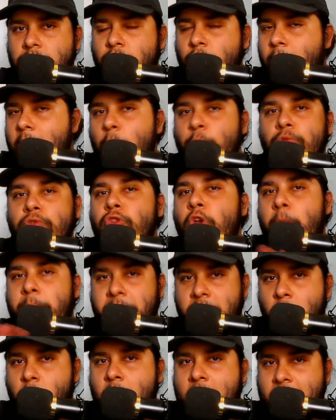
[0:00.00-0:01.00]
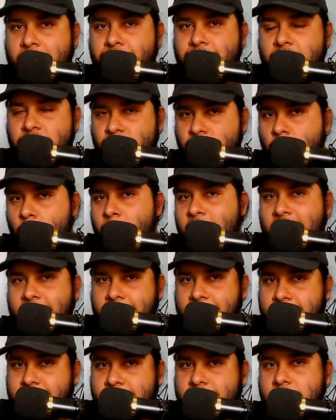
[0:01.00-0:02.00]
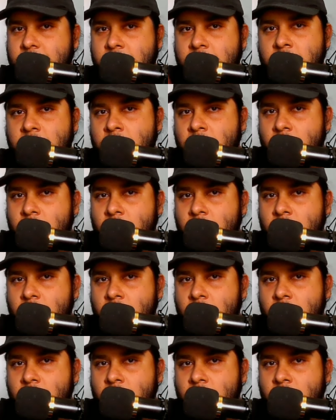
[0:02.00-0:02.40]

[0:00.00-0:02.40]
Não é um top 4, é só uma lista